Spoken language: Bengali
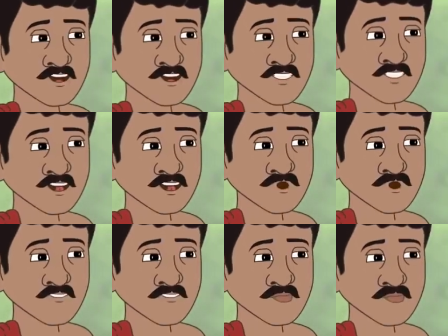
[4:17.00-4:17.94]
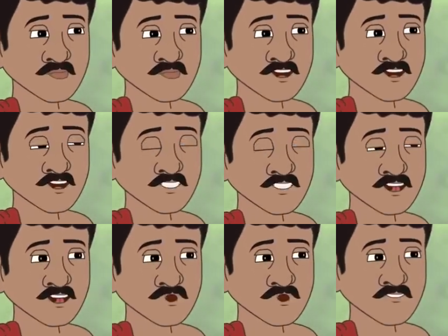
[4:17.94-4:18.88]
গরিবের ওপর এমন
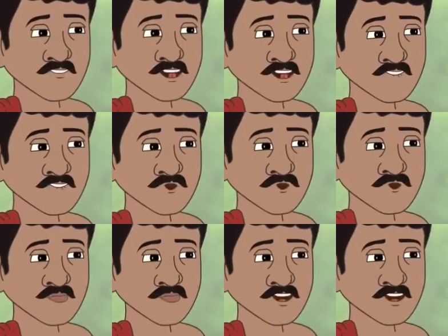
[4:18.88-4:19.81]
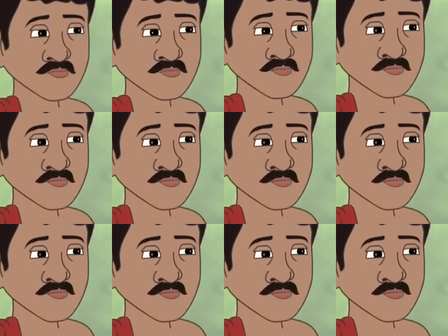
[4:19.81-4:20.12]
অত্যাচার করবেন না কর্তা